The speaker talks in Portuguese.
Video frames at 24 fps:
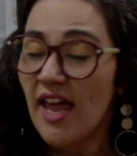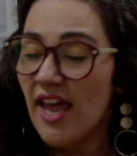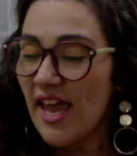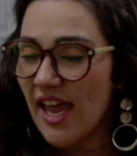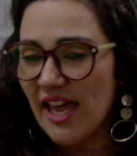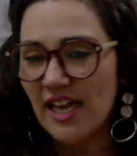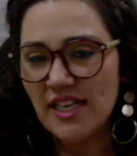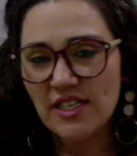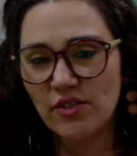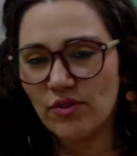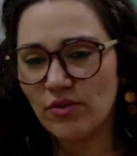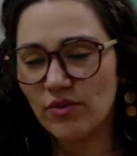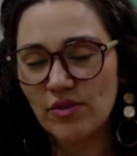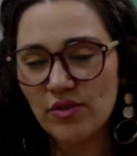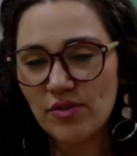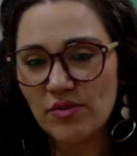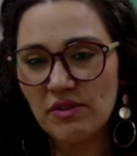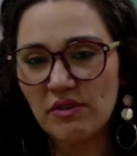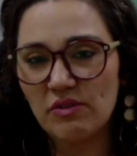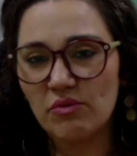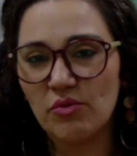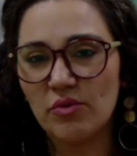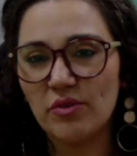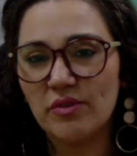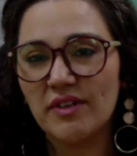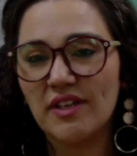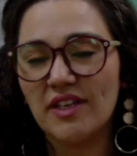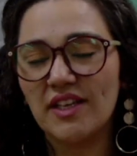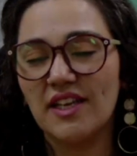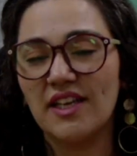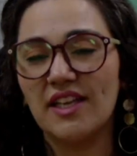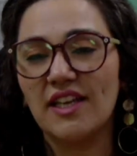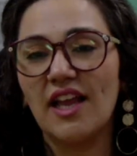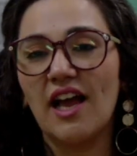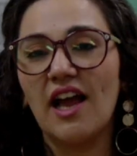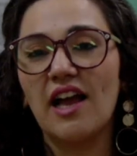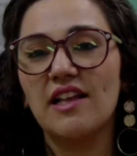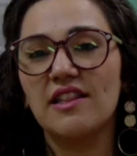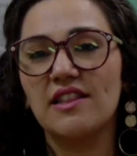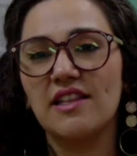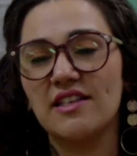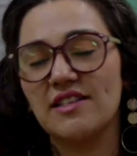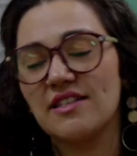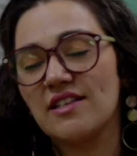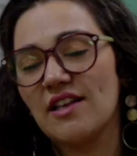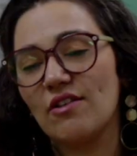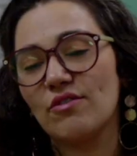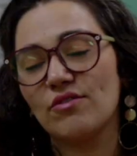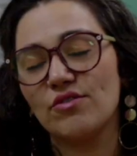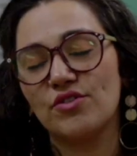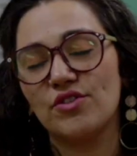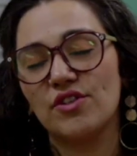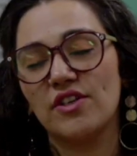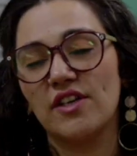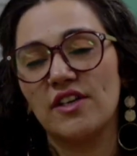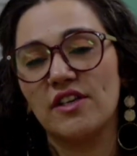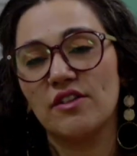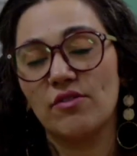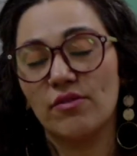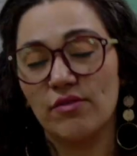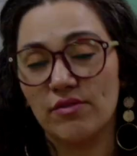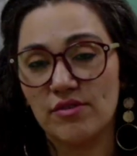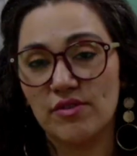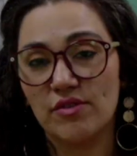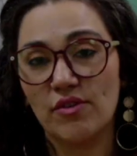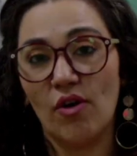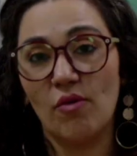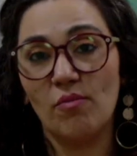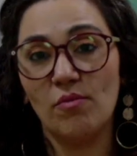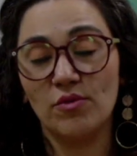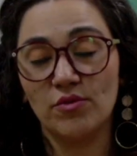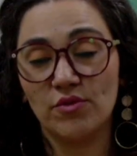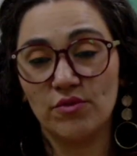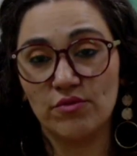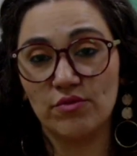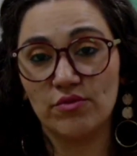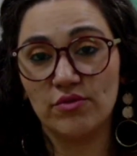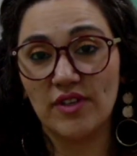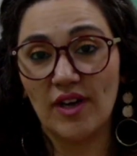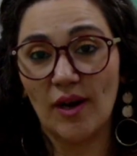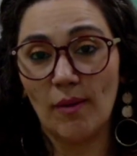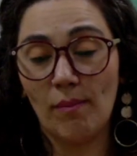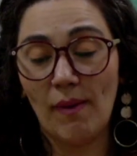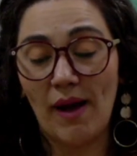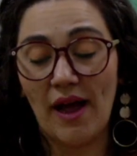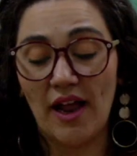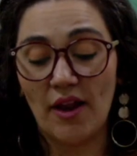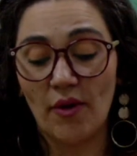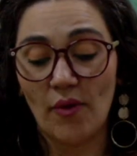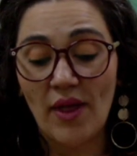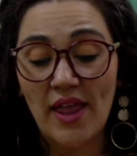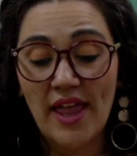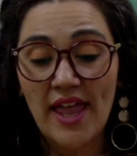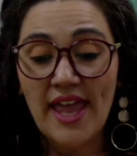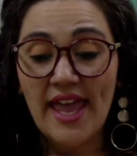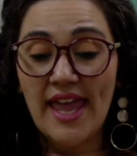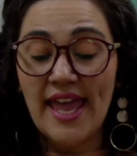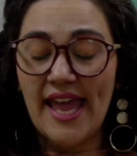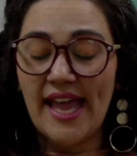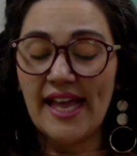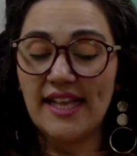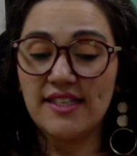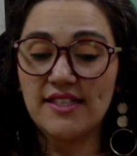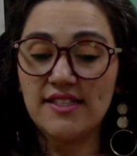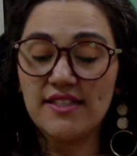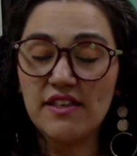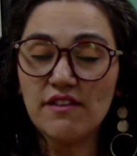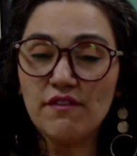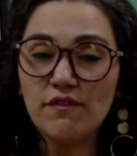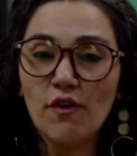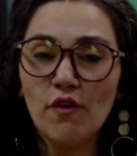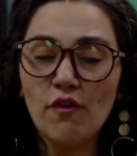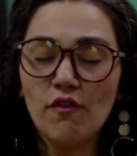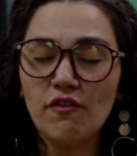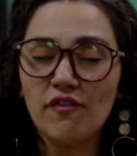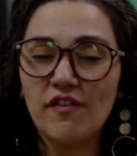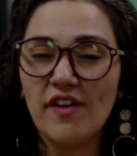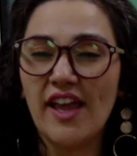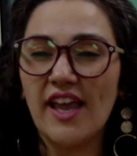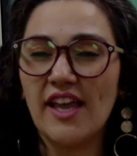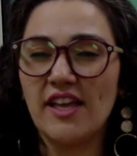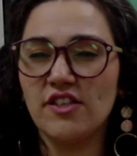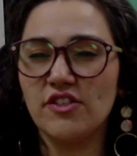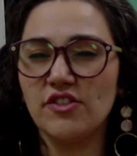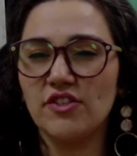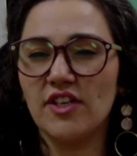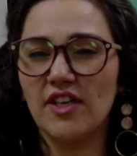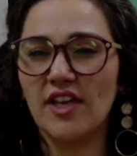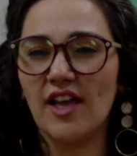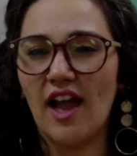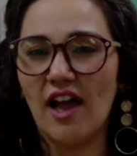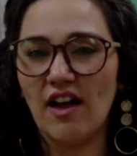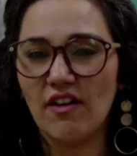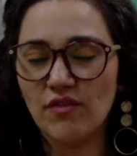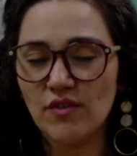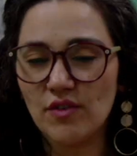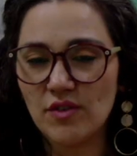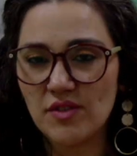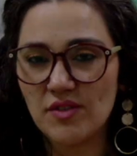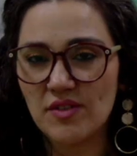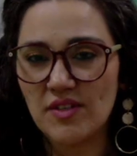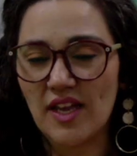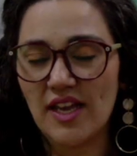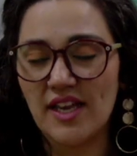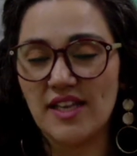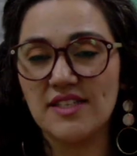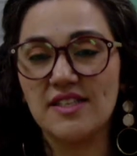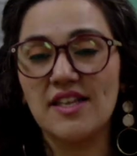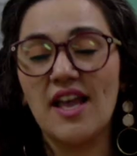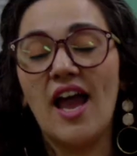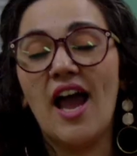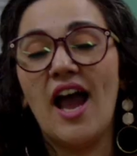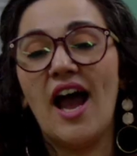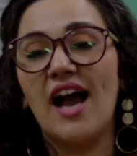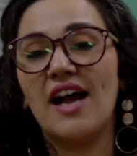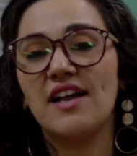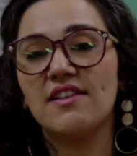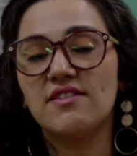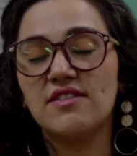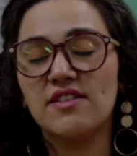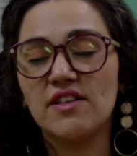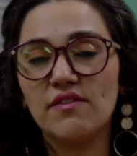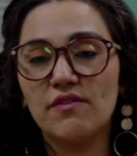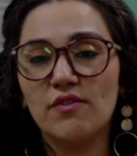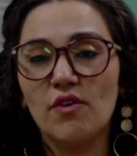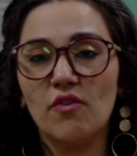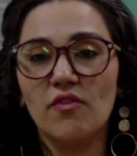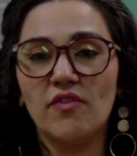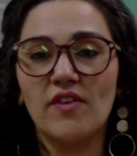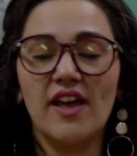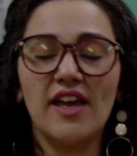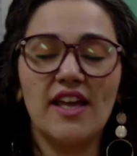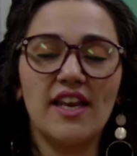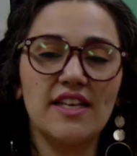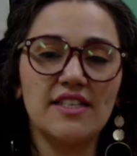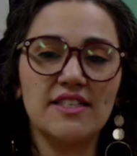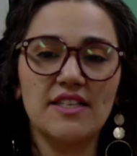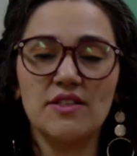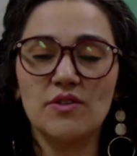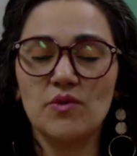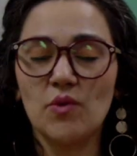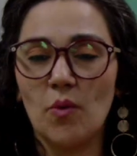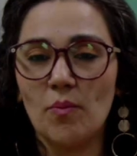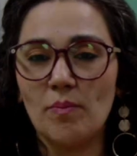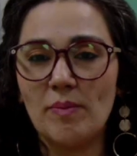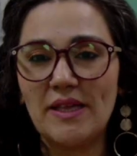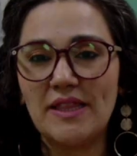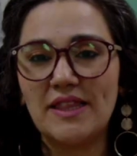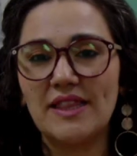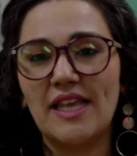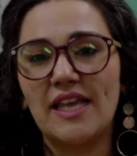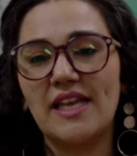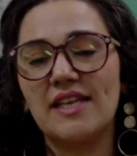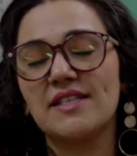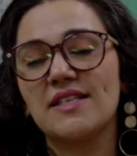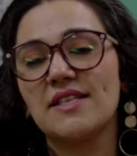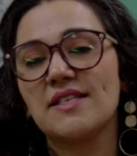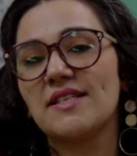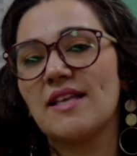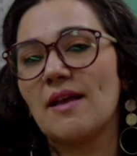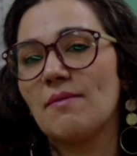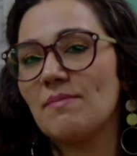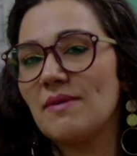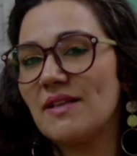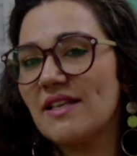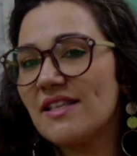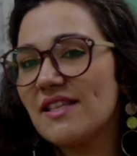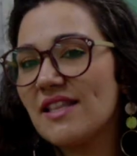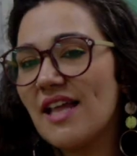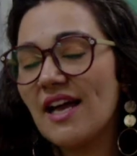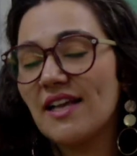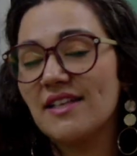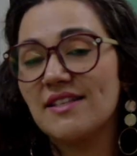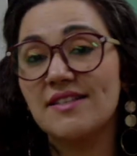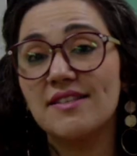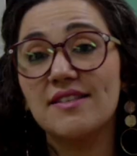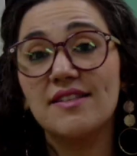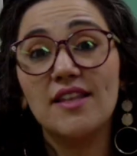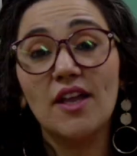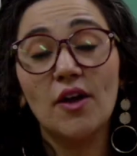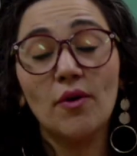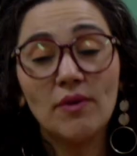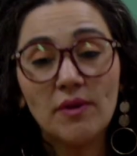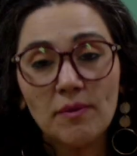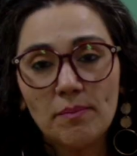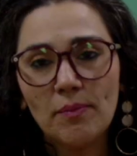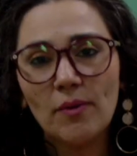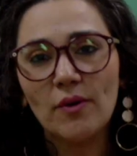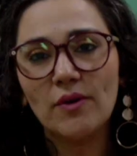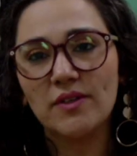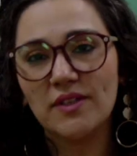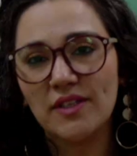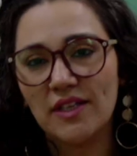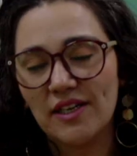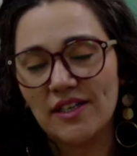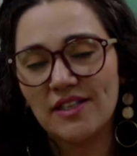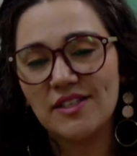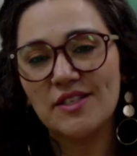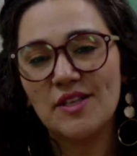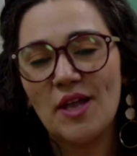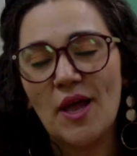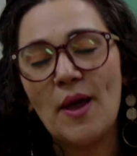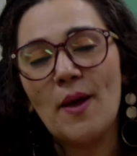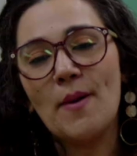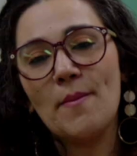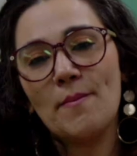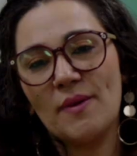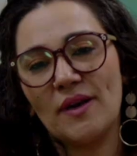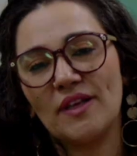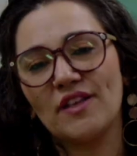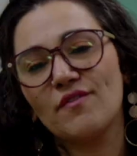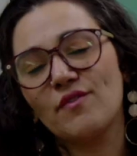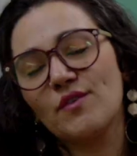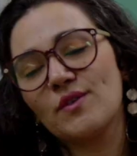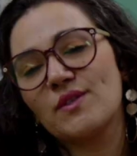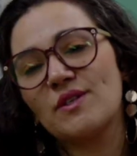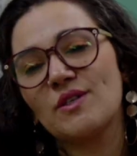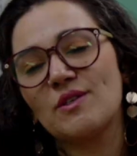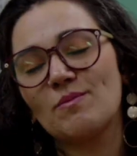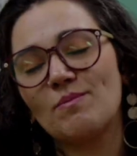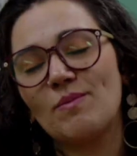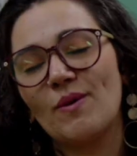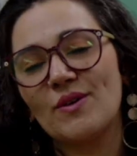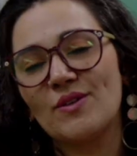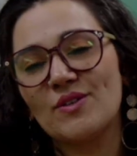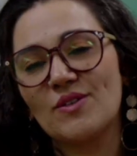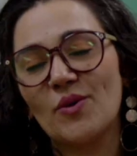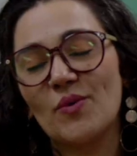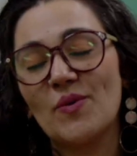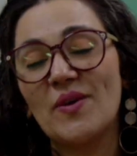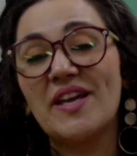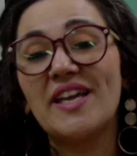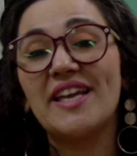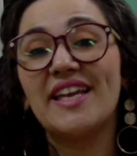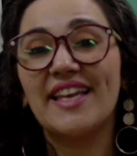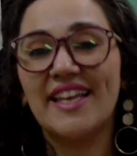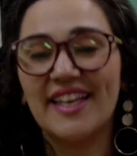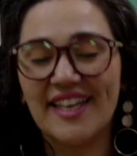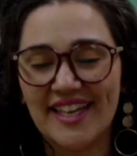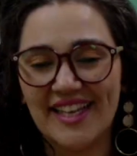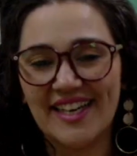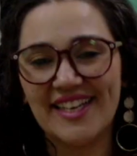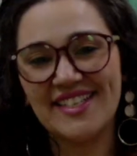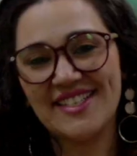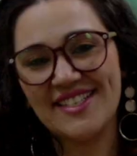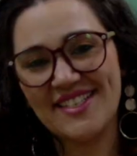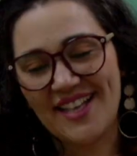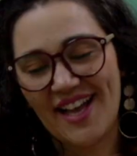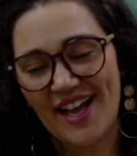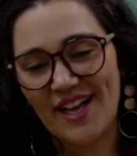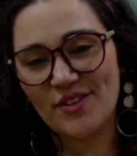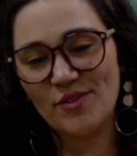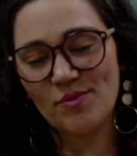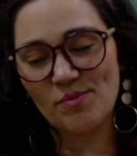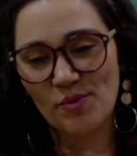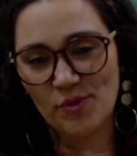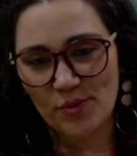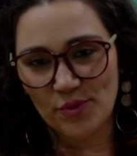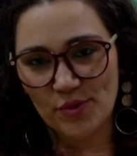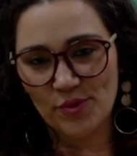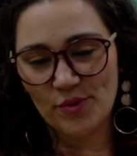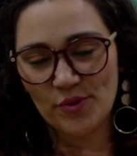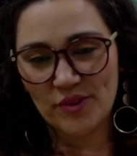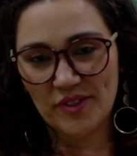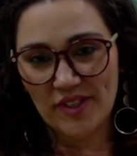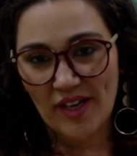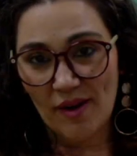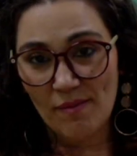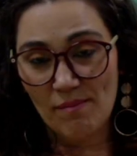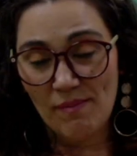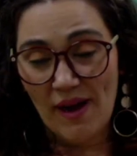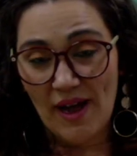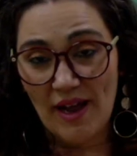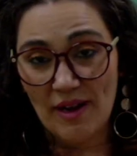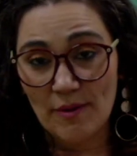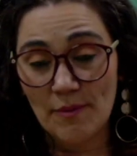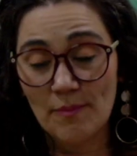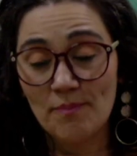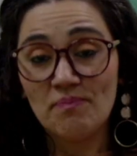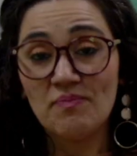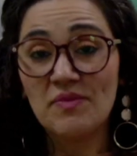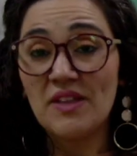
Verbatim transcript: Esse é o nosso intuito aqui na, nas aulas de introdução ao mundo do trabalho: é desenvolver, é instigar vocês a desenvolver essas competências e habilidades tão importantes para que vocês possam ingressar no mundo do trabalho.